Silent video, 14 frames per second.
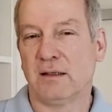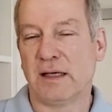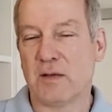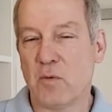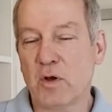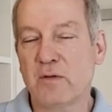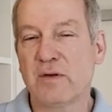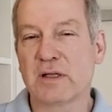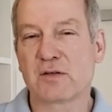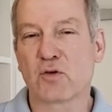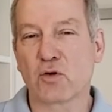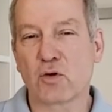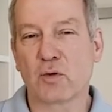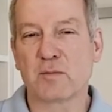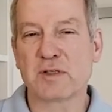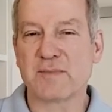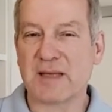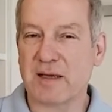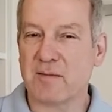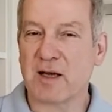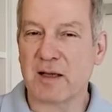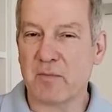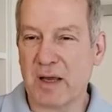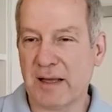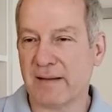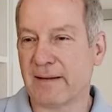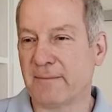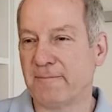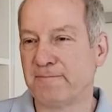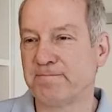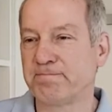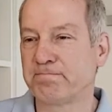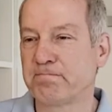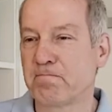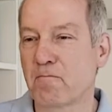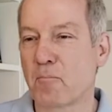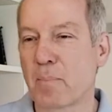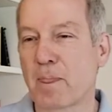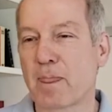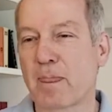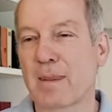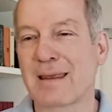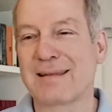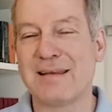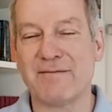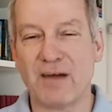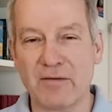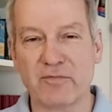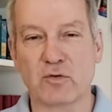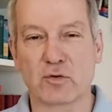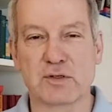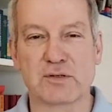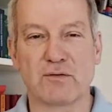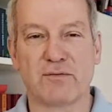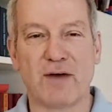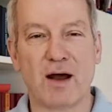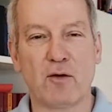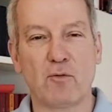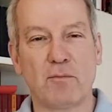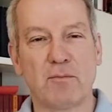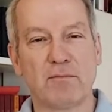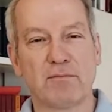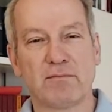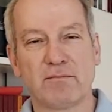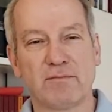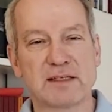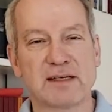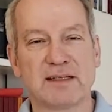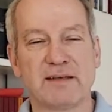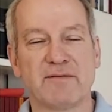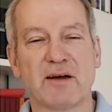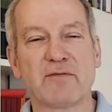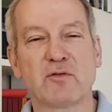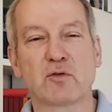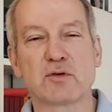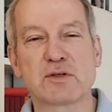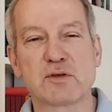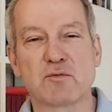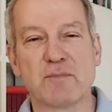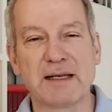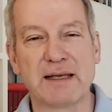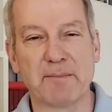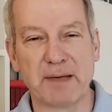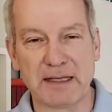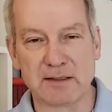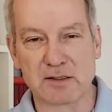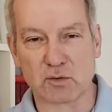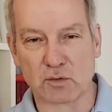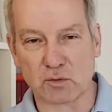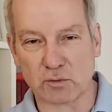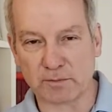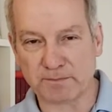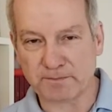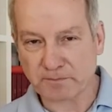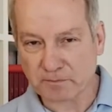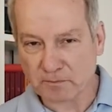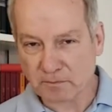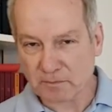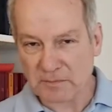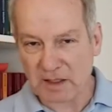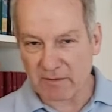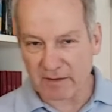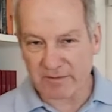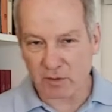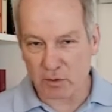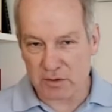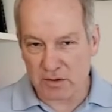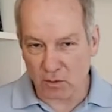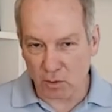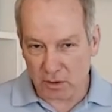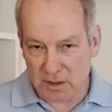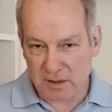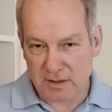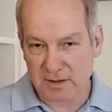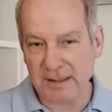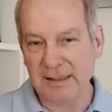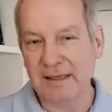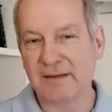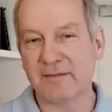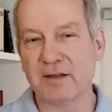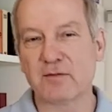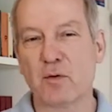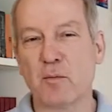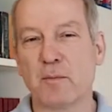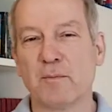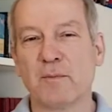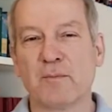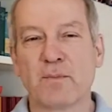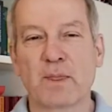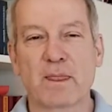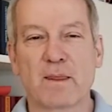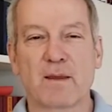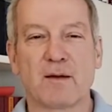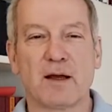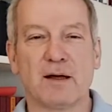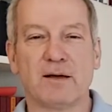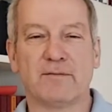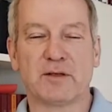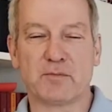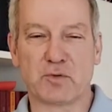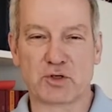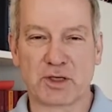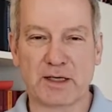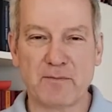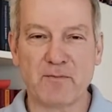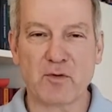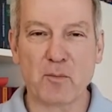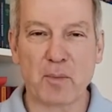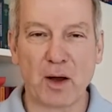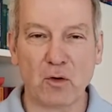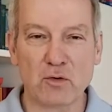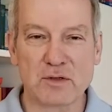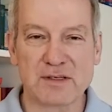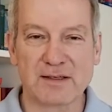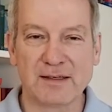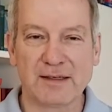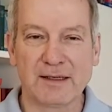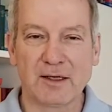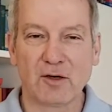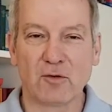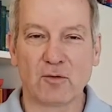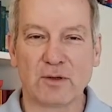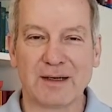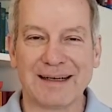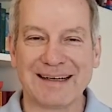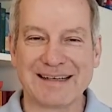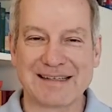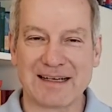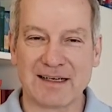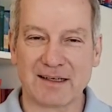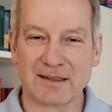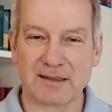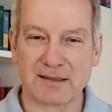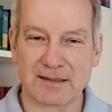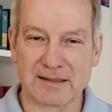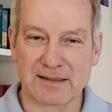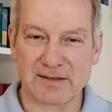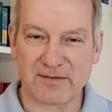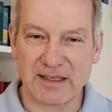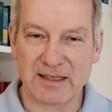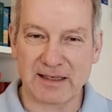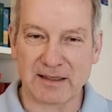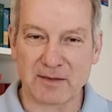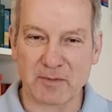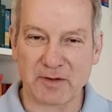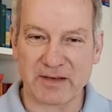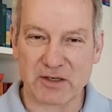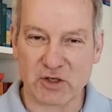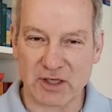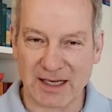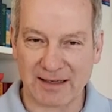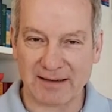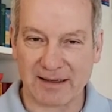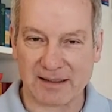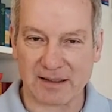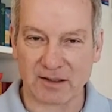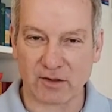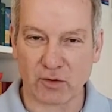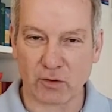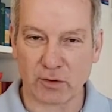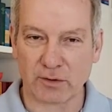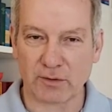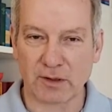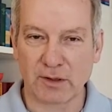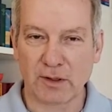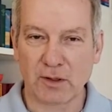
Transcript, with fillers: Ich möchte wieder zurückkommen zum Thema Gebet die Waffenrüstung. Warum, was hat die Waffenrüstung mit Gebet zu tun? Die Waffenrüstung Gottes wird, vom, äh, wird beschrieben von Paulus und er sagt, das ist wichtig, damit wir standhalten können.